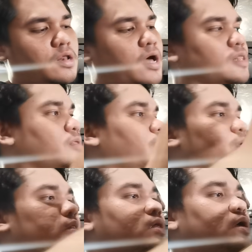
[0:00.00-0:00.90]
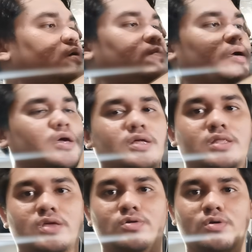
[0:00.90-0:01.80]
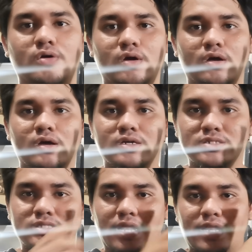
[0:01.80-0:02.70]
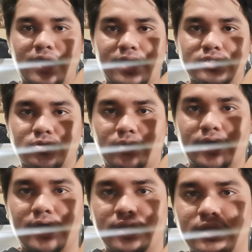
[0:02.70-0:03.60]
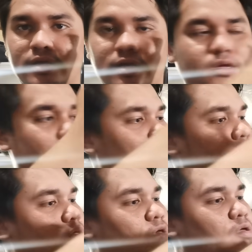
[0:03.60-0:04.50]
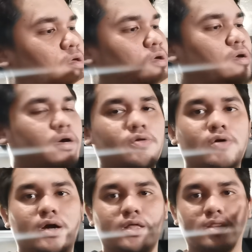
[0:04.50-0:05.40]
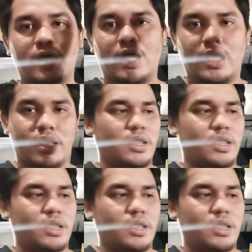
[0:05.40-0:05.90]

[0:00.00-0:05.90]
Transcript: Lahat ng parte, kung makikita nyo. Steel yan. So ayan. Ganun kaganda.